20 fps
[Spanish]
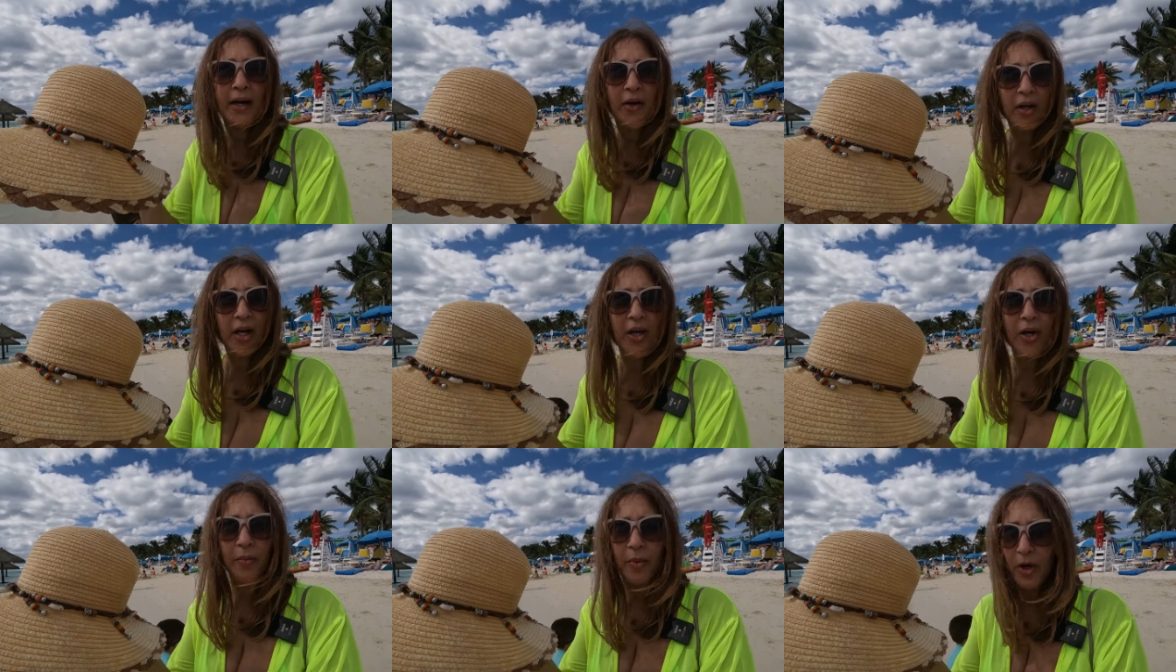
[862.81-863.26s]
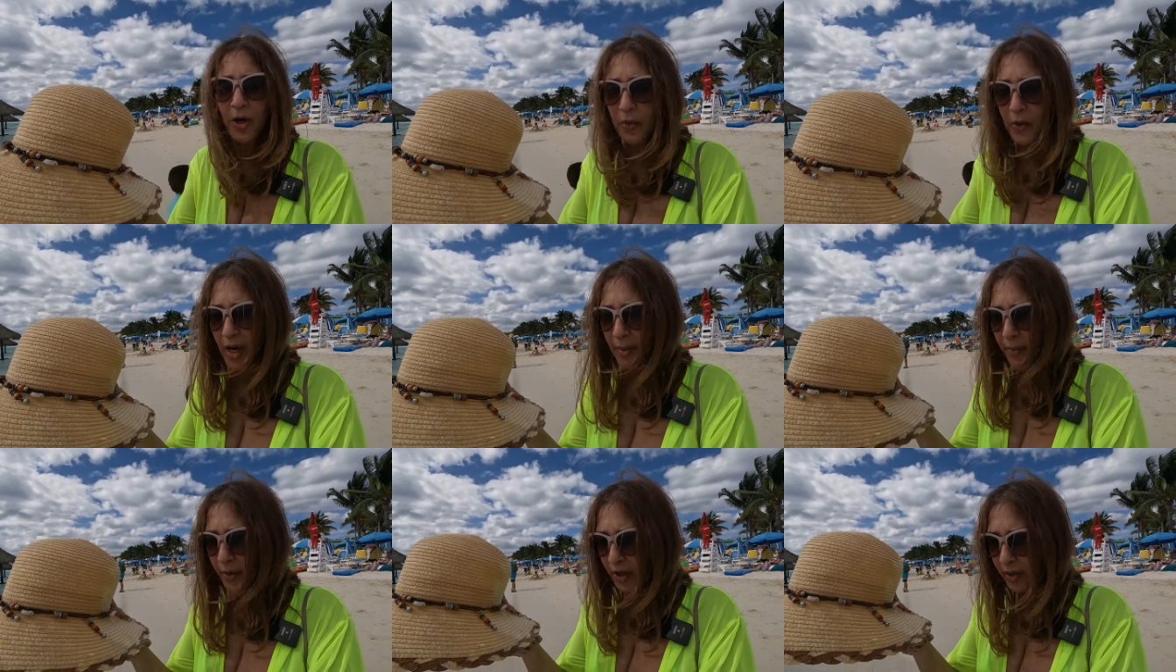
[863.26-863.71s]
Ahora no me lo
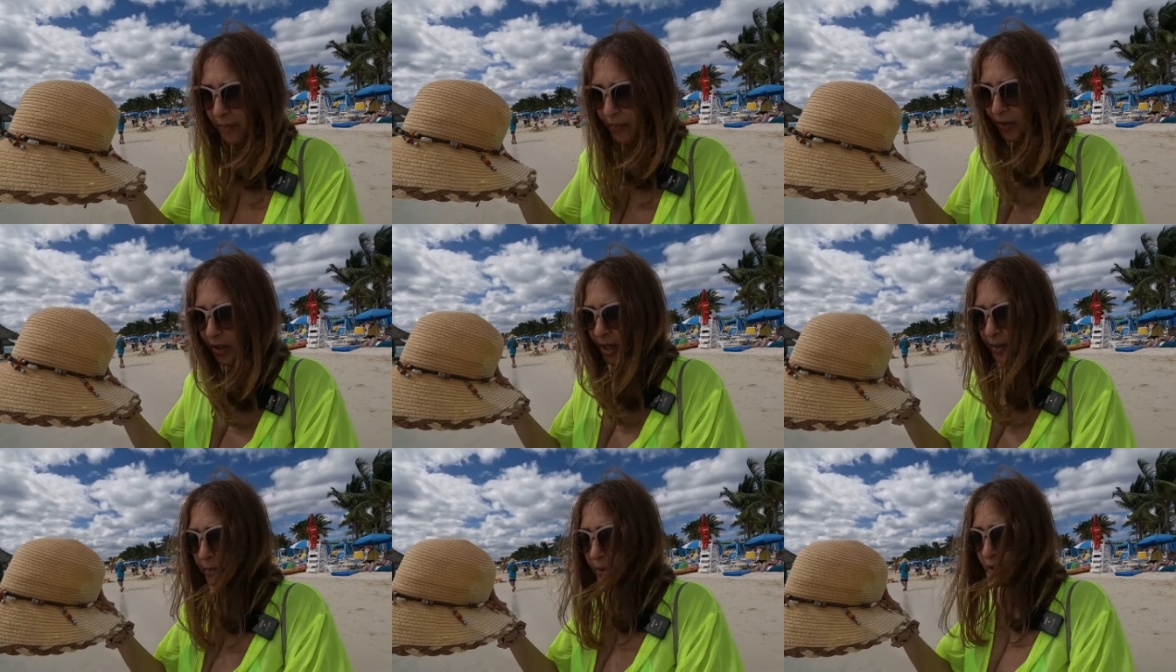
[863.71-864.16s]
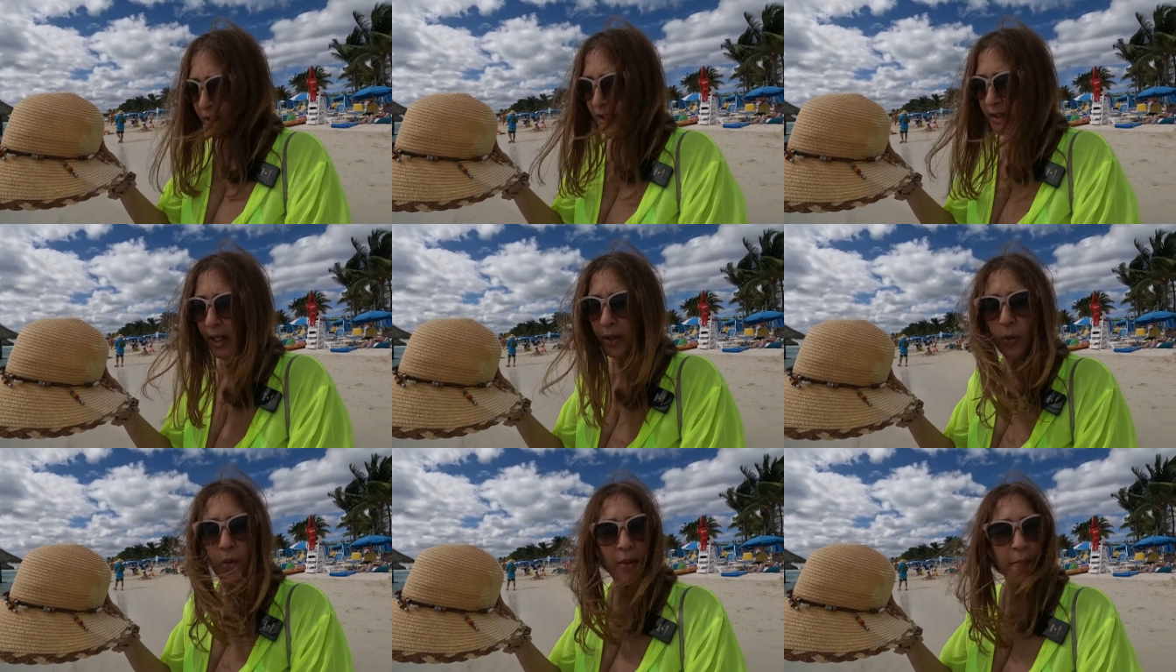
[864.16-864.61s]
voy a poder poner porque
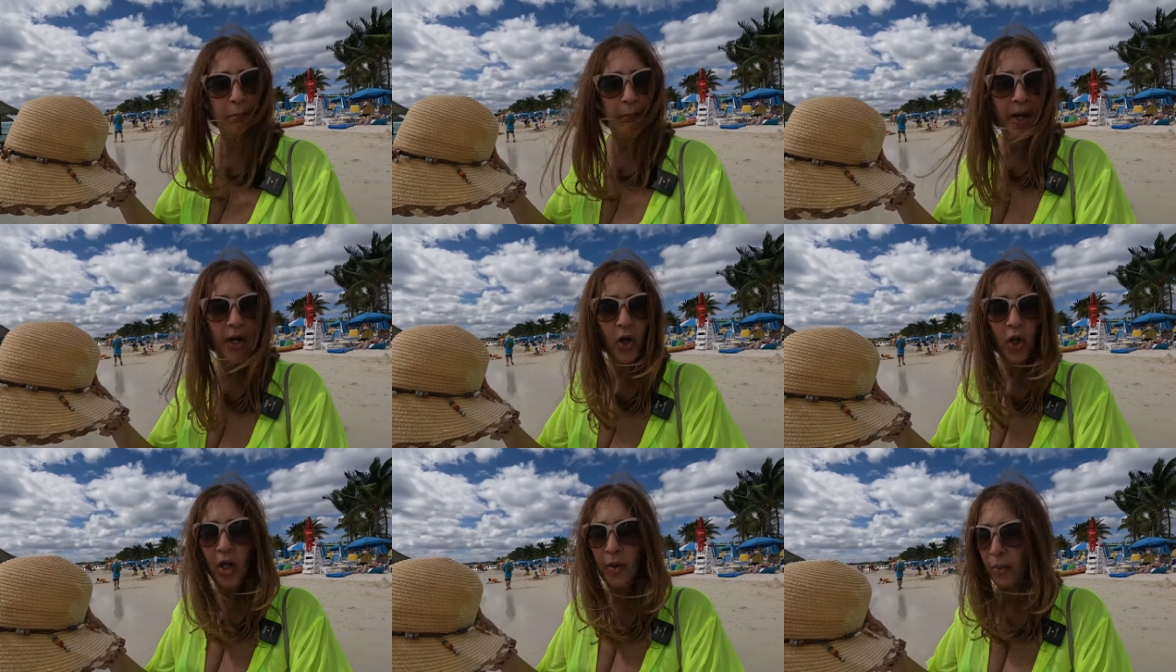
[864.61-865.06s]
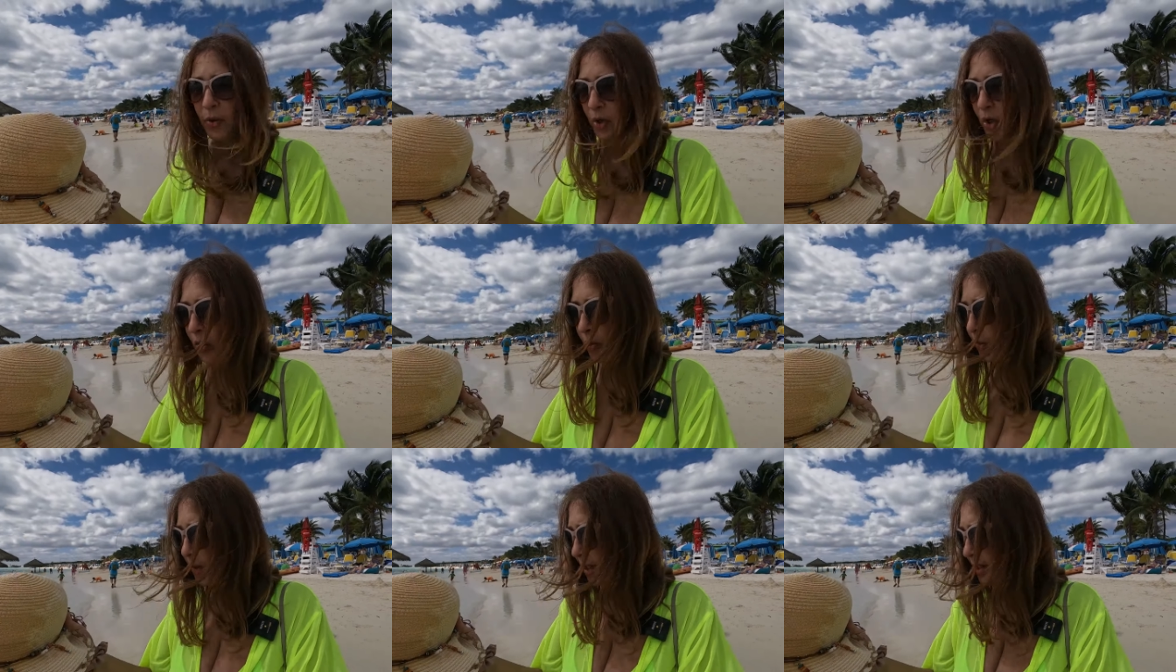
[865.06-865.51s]
tengo el pelo de
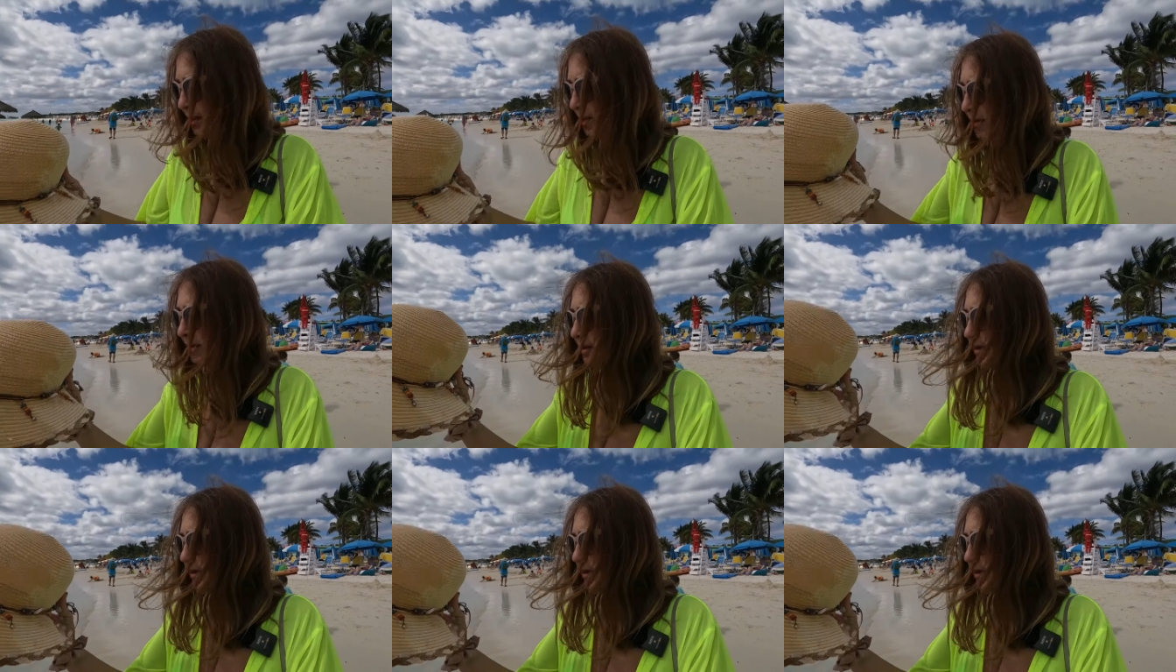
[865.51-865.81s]
blower